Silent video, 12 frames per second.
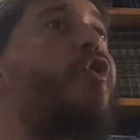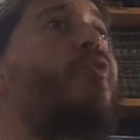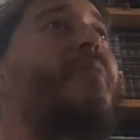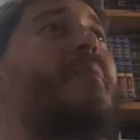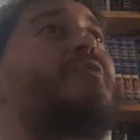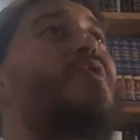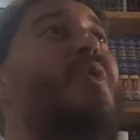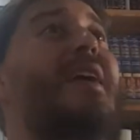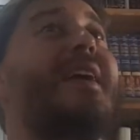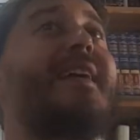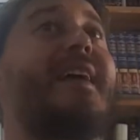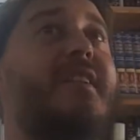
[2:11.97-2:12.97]
ou même sur
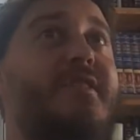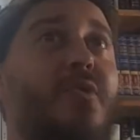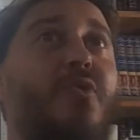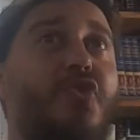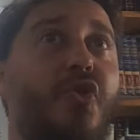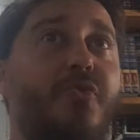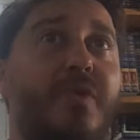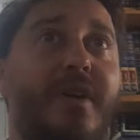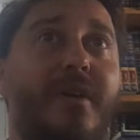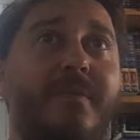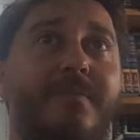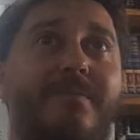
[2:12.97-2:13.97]
les caleçons aujourd'hui.
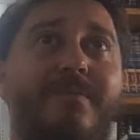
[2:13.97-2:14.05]
Hein.